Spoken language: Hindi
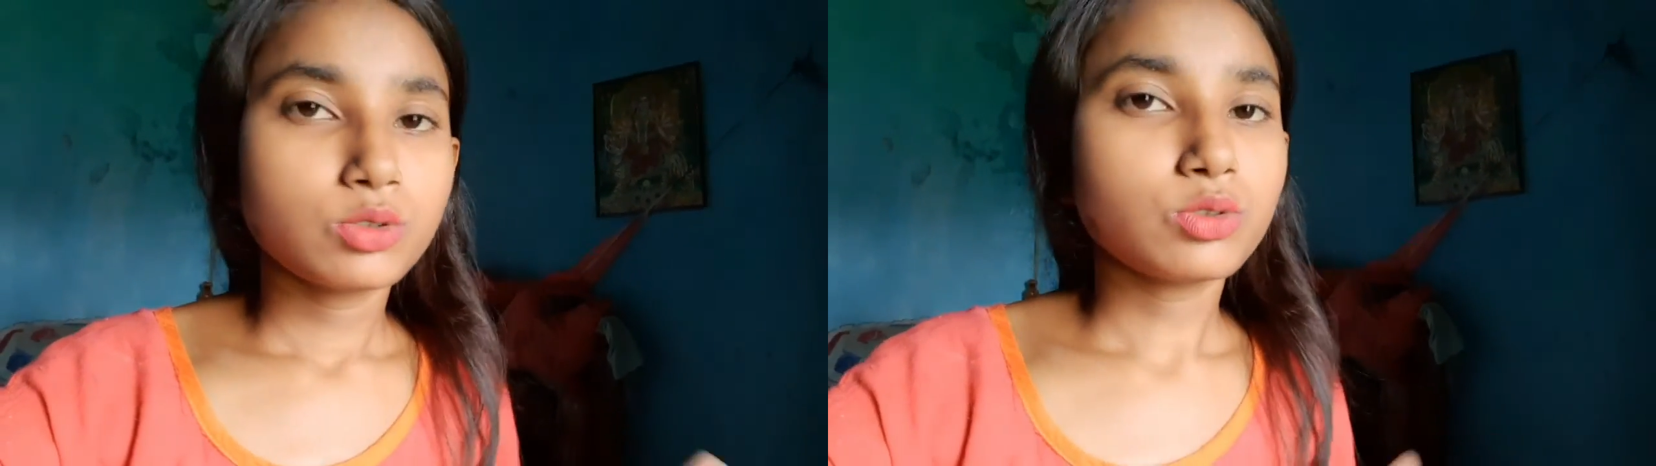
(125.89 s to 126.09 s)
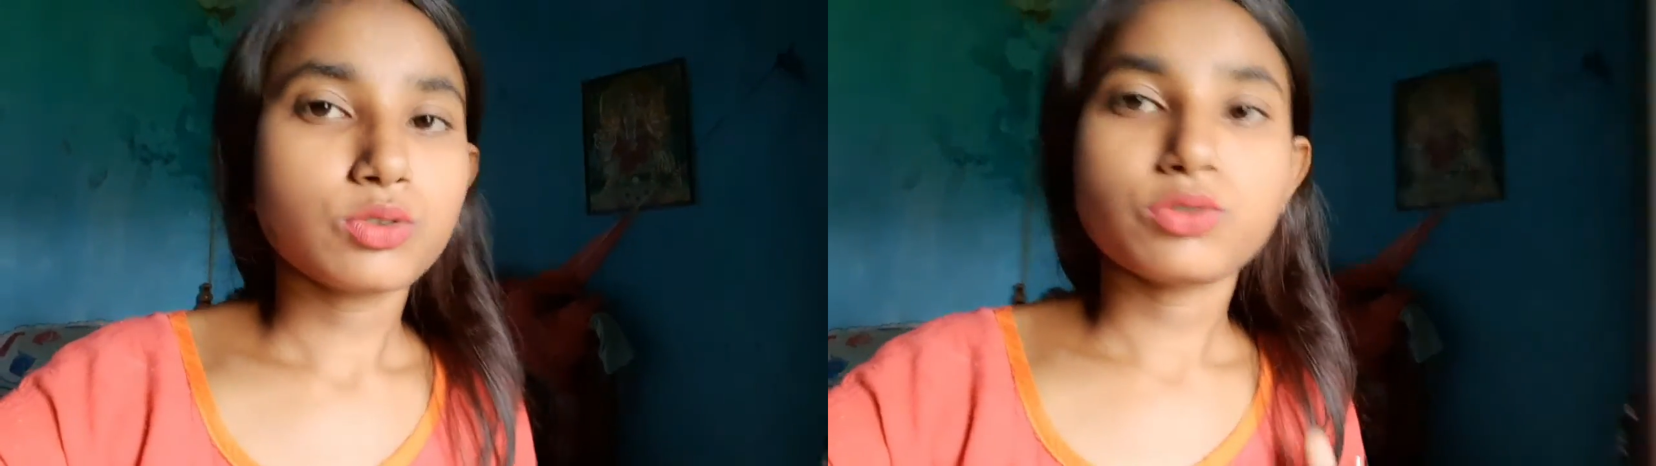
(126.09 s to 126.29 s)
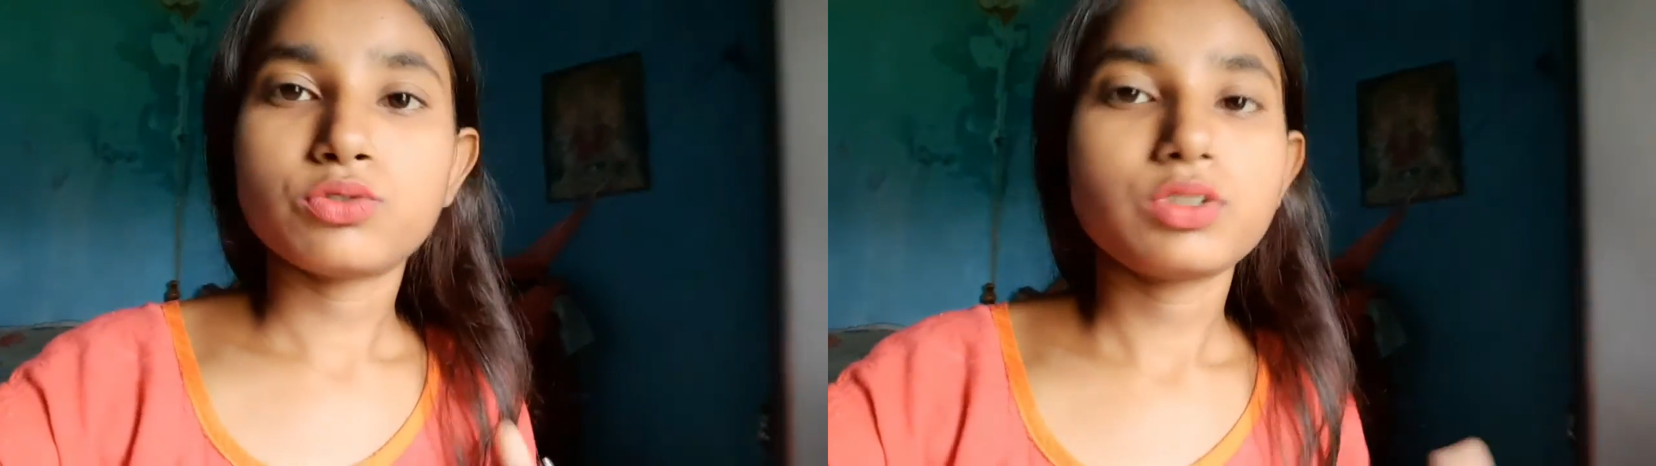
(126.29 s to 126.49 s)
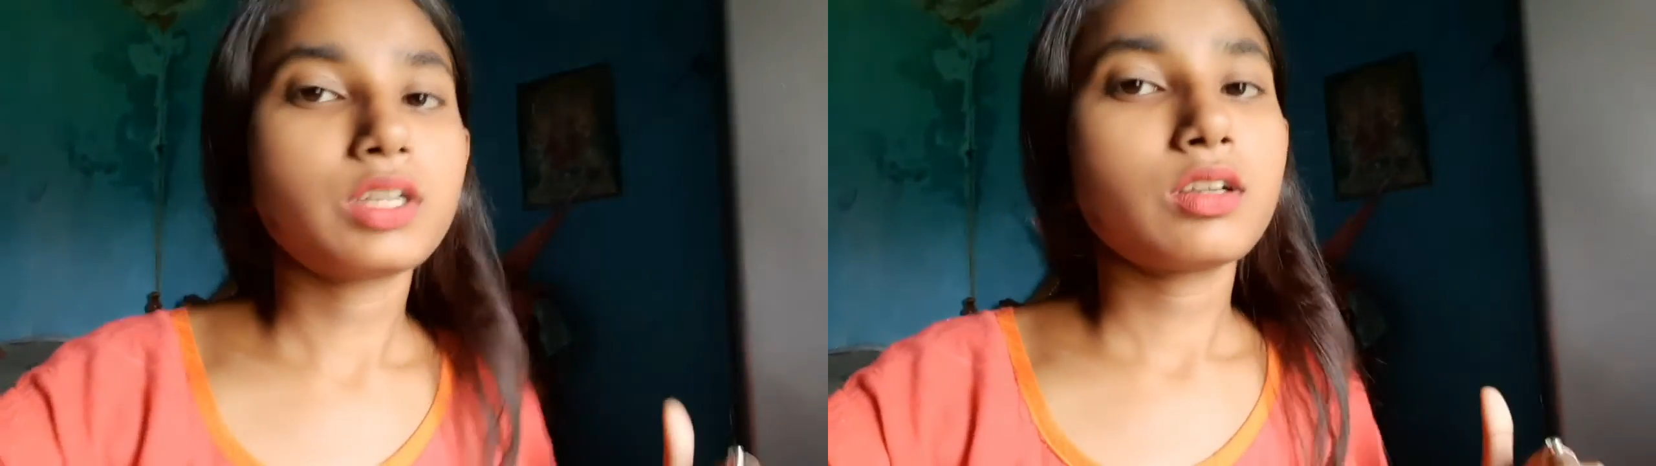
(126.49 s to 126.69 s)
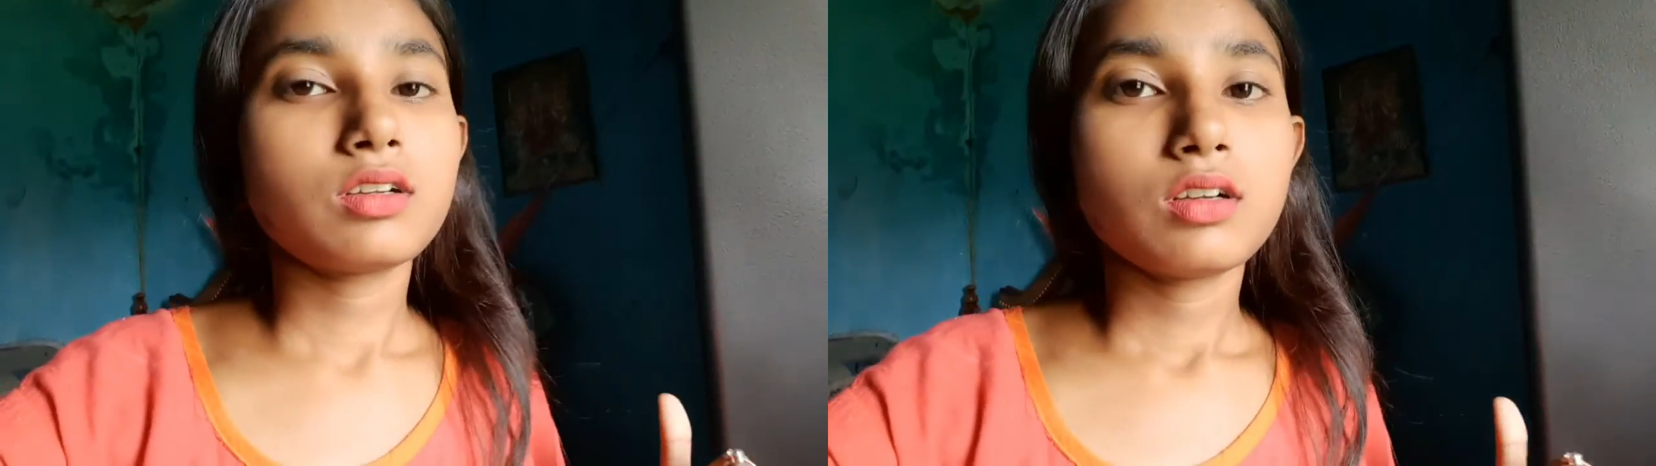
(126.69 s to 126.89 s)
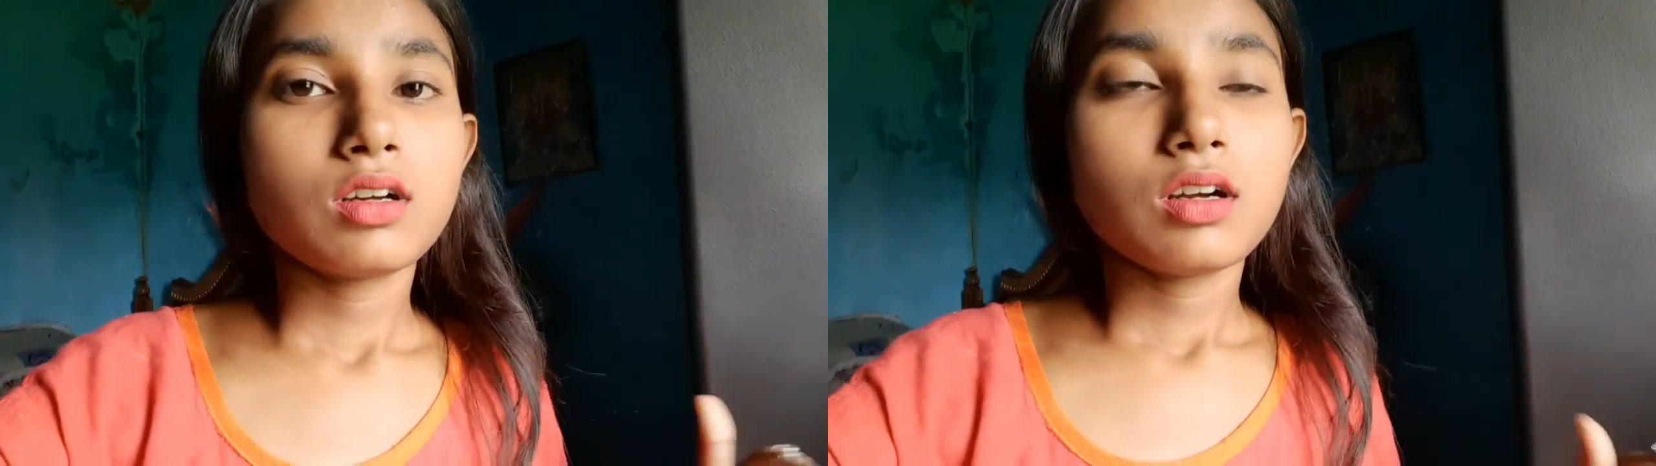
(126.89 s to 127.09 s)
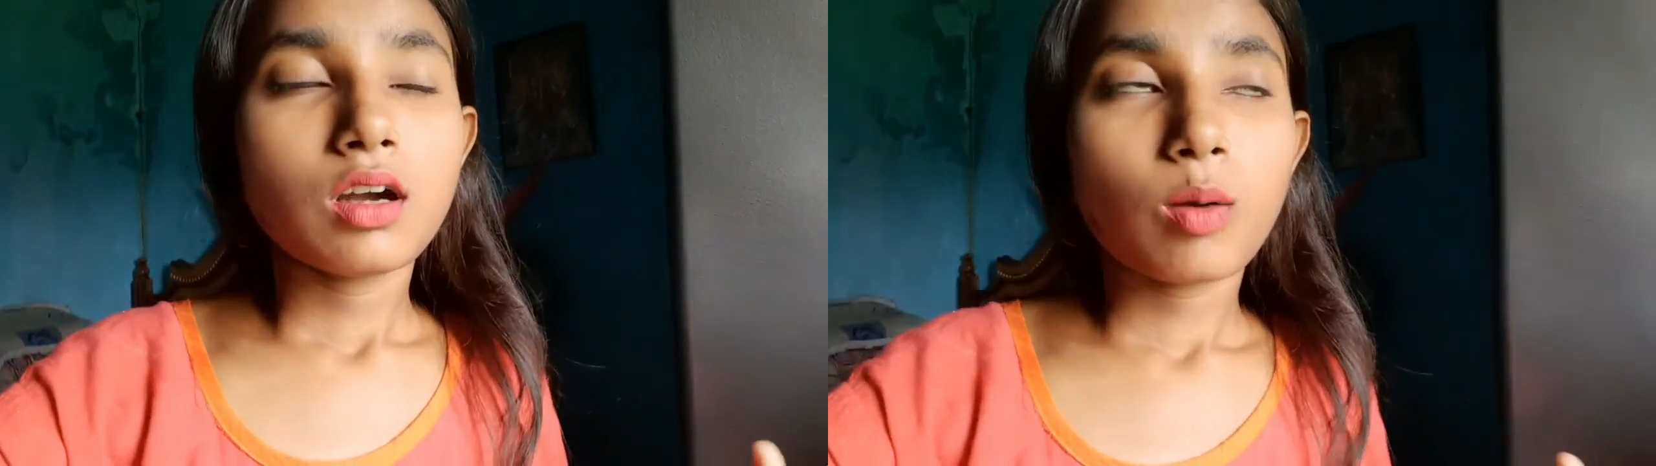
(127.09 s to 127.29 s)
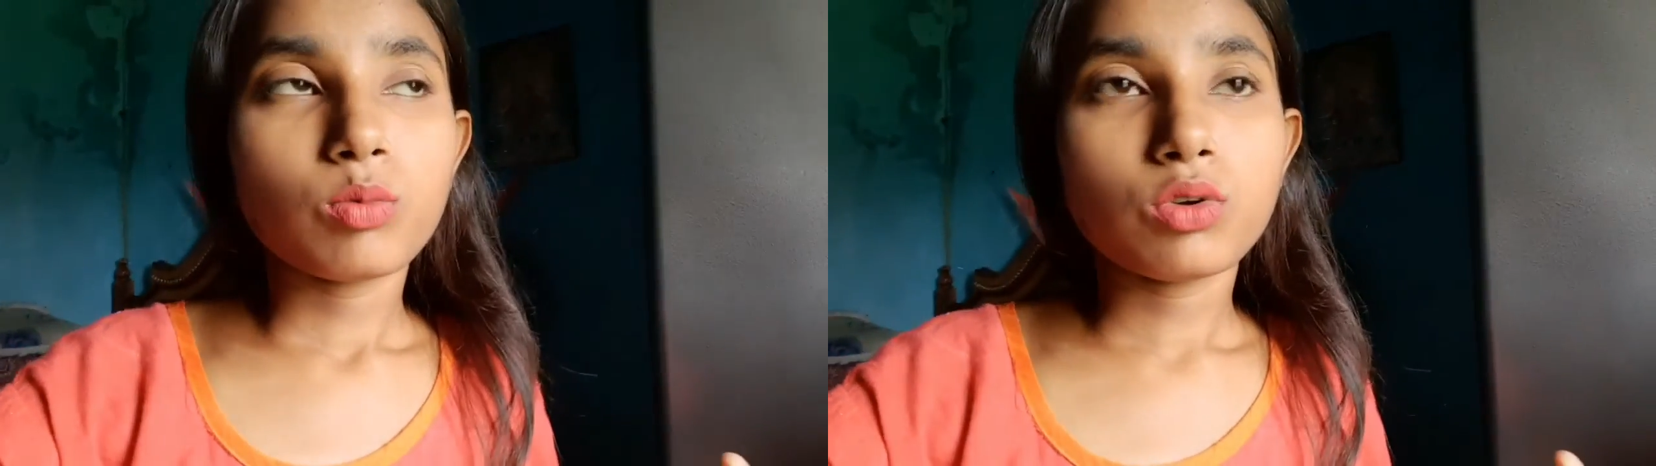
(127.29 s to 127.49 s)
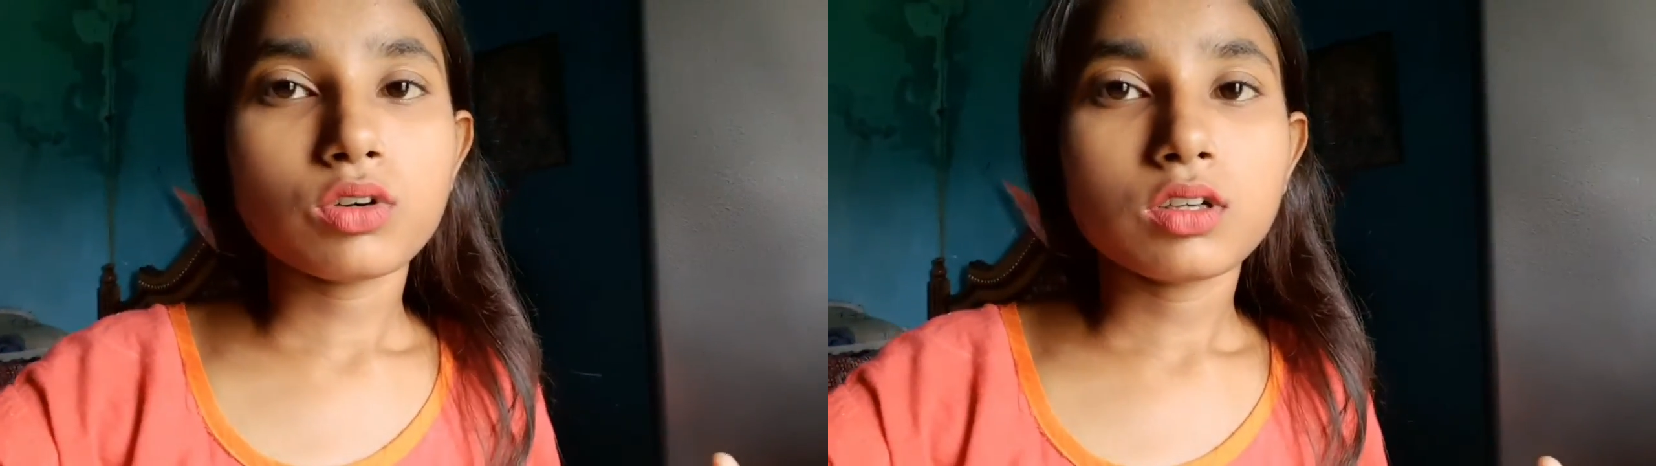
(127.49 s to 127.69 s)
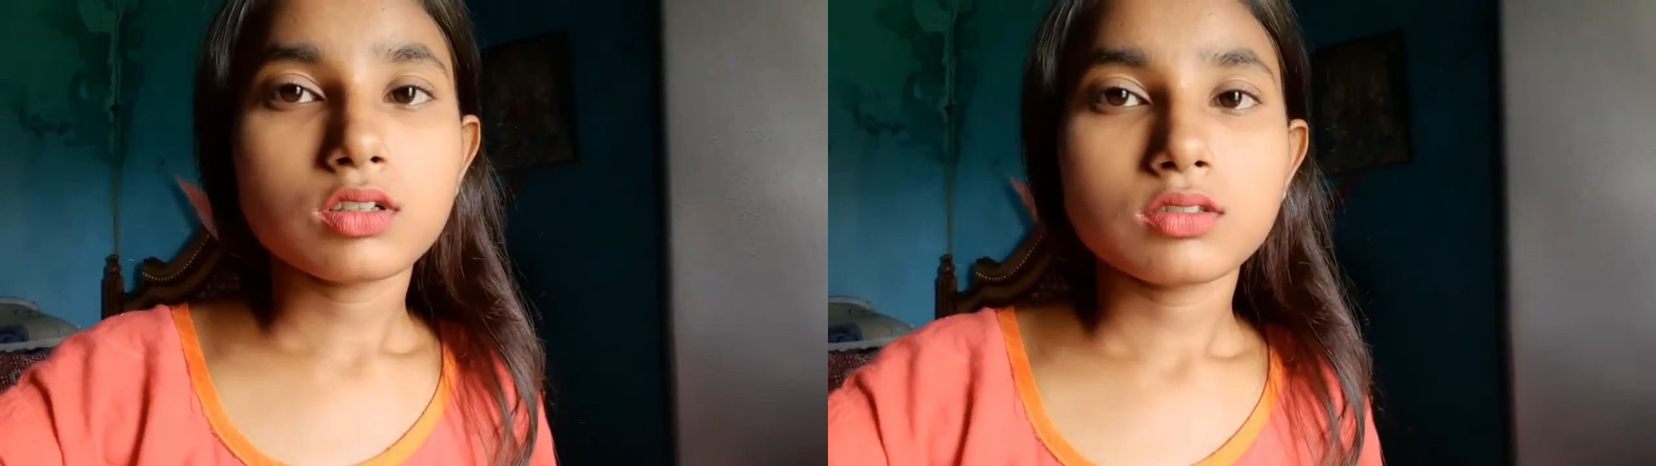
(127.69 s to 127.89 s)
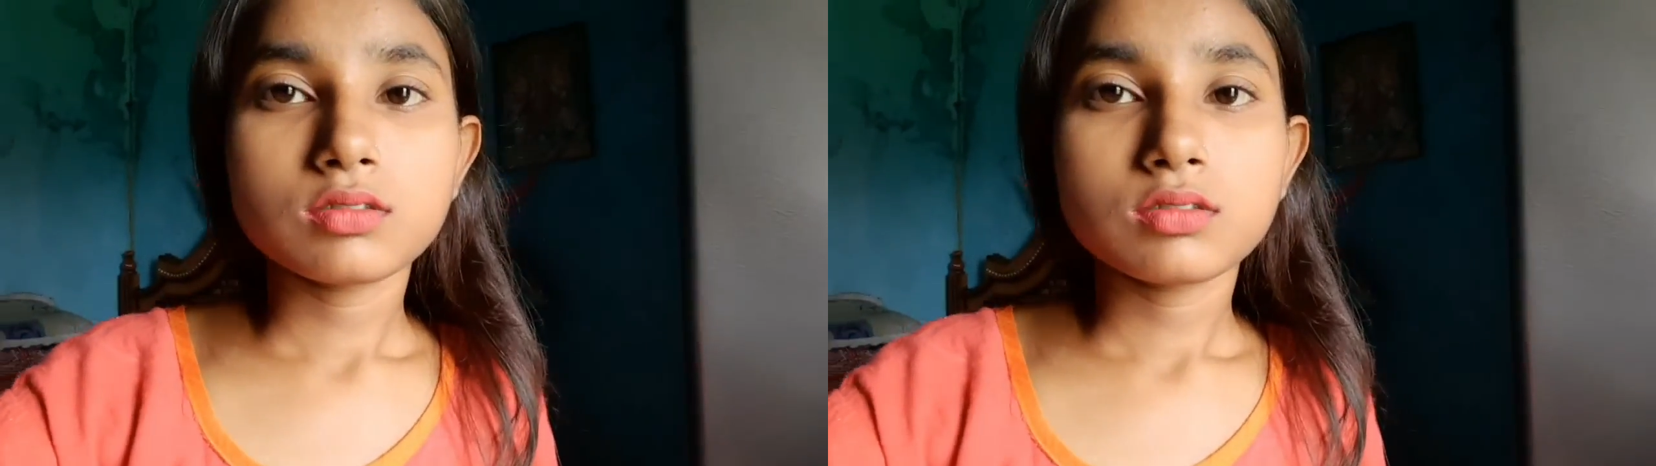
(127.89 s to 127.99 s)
तो फिर हम लोग